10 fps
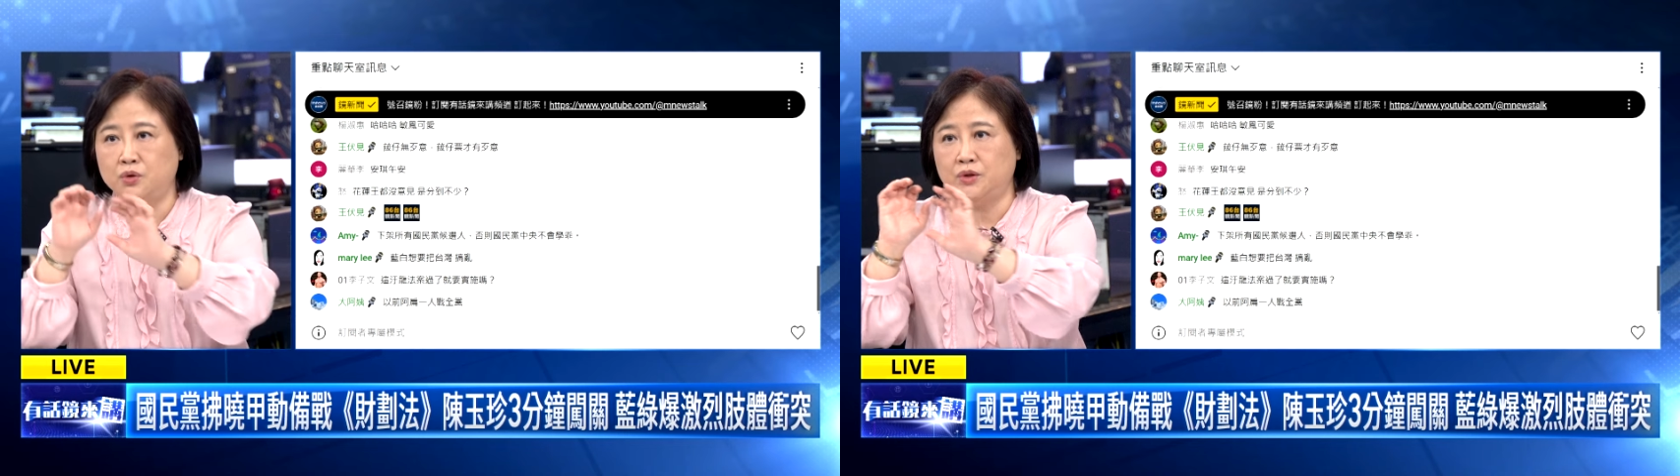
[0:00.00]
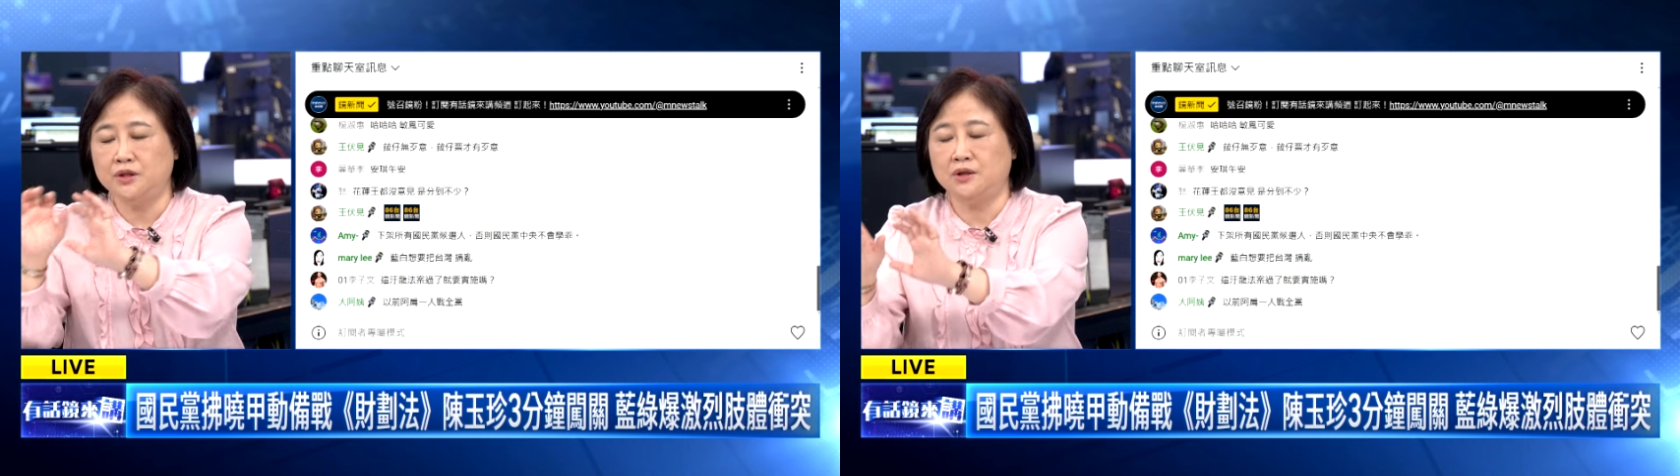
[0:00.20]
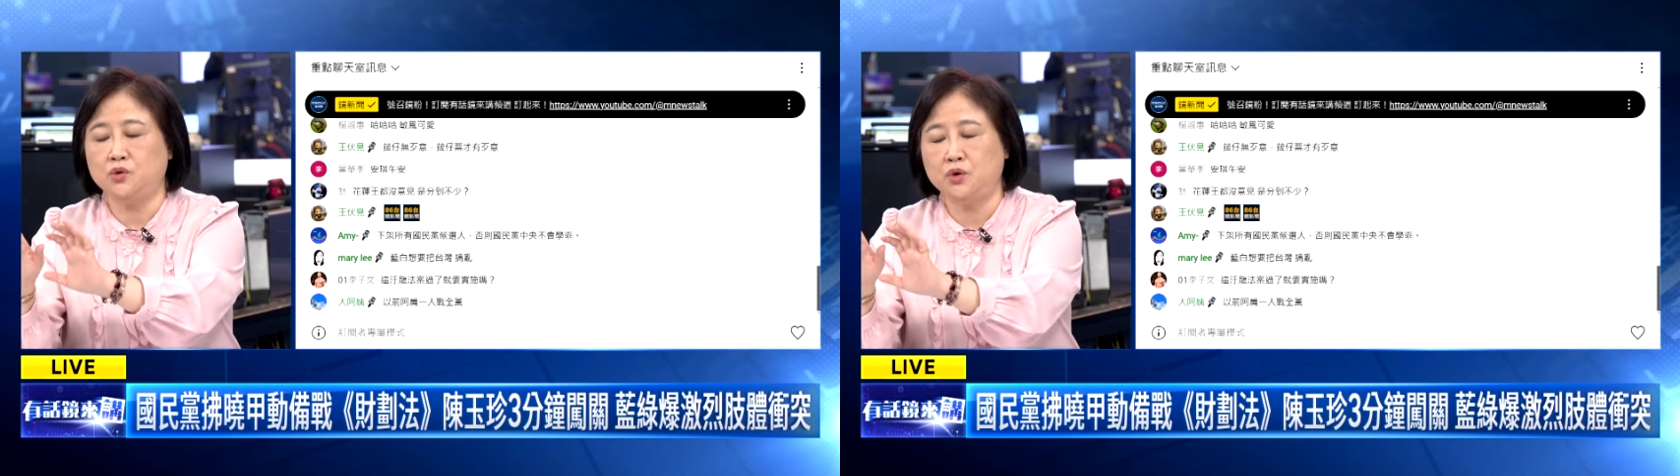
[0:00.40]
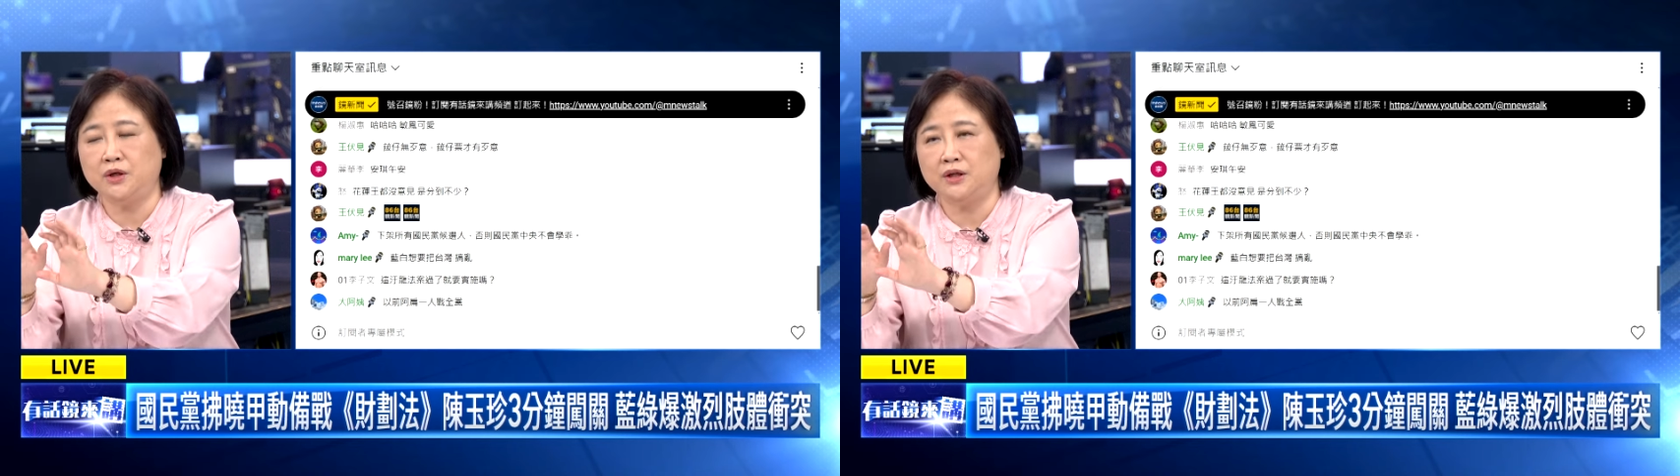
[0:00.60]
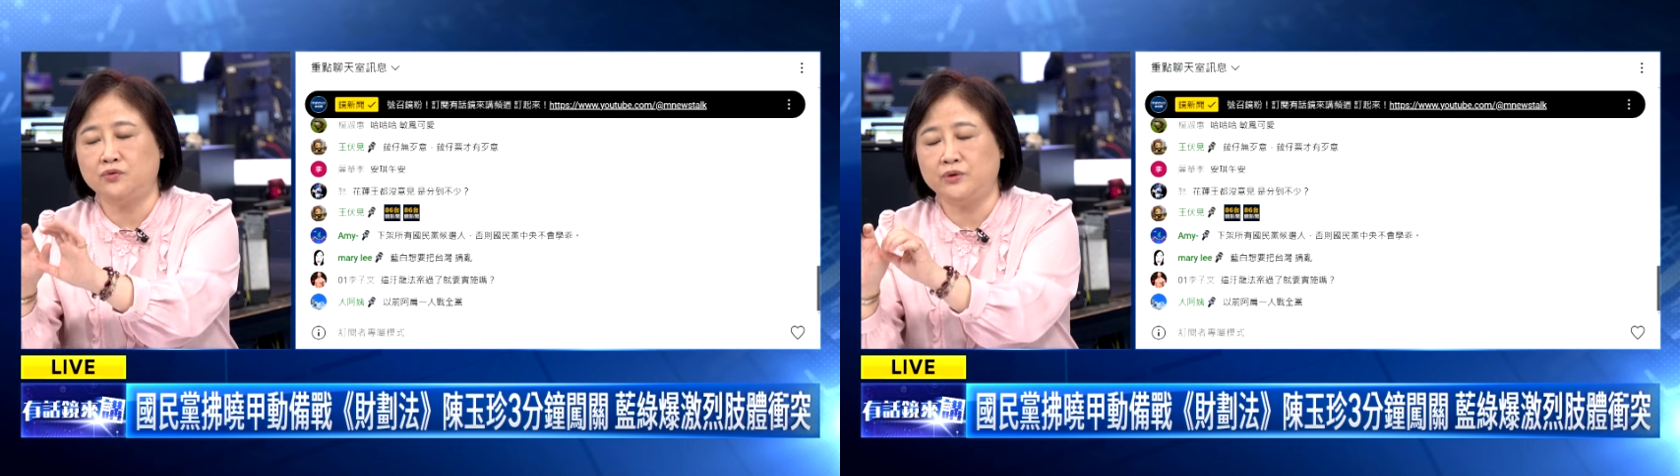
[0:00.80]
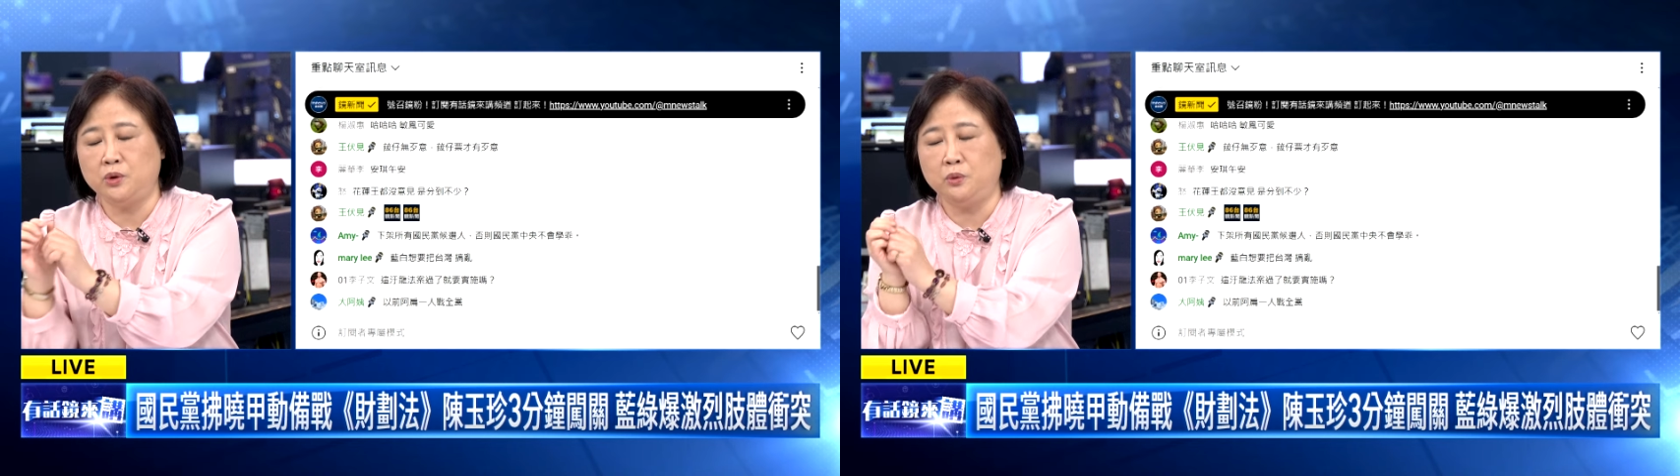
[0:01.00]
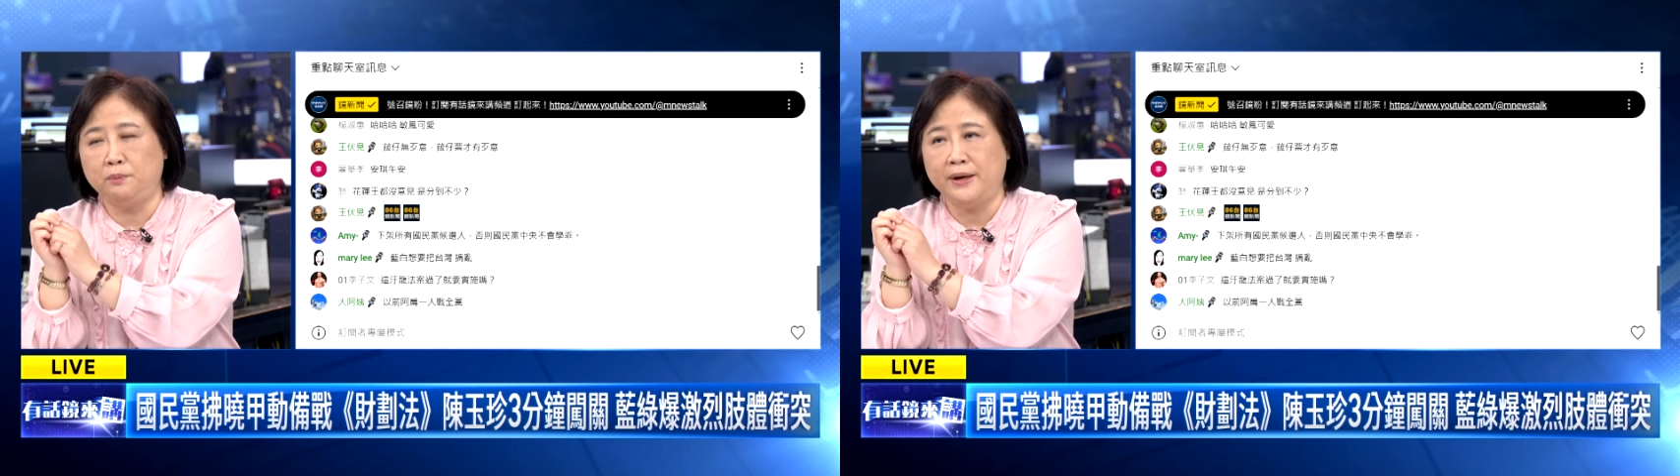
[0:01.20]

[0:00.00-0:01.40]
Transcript: 去去预